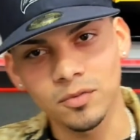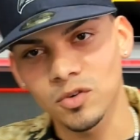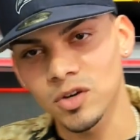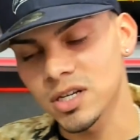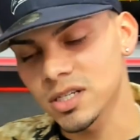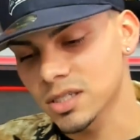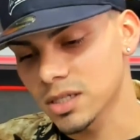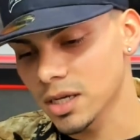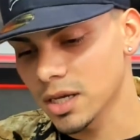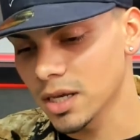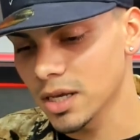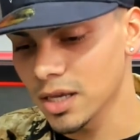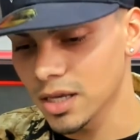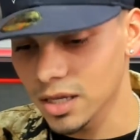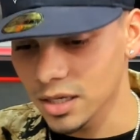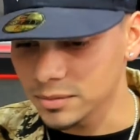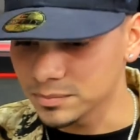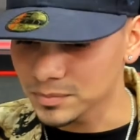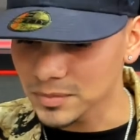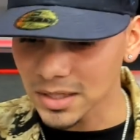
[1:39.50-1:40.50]

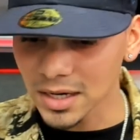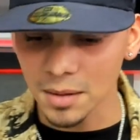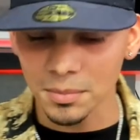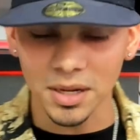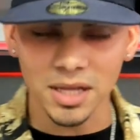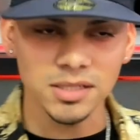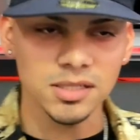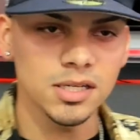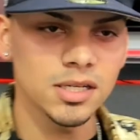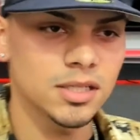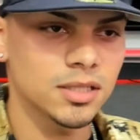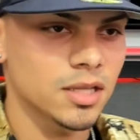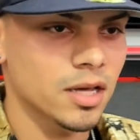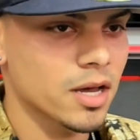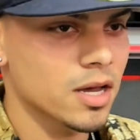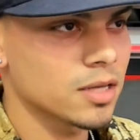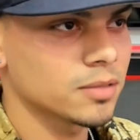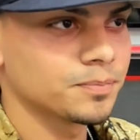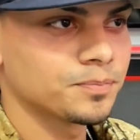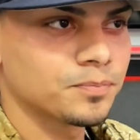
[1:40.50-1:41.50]
fuese la
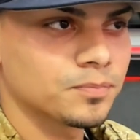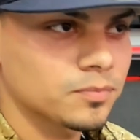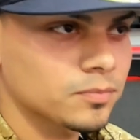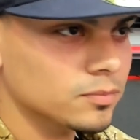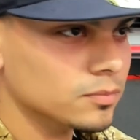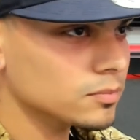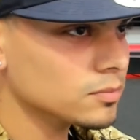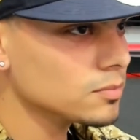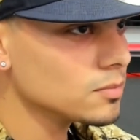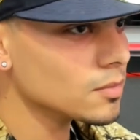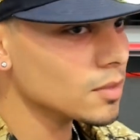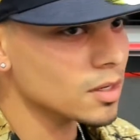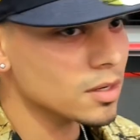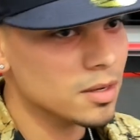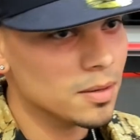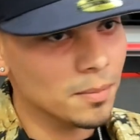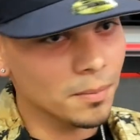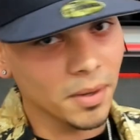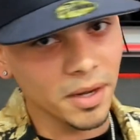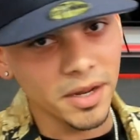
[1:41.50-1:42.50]
placita.
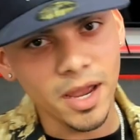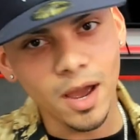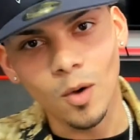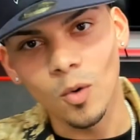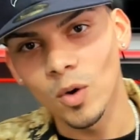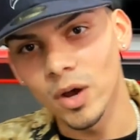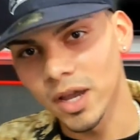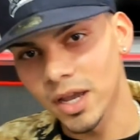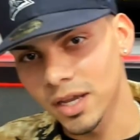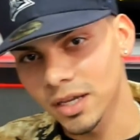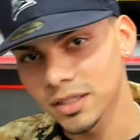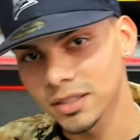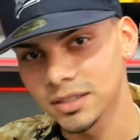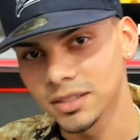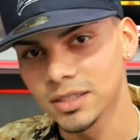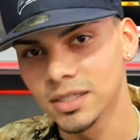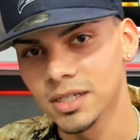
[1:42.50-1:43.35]
Es el bajo mundo ya,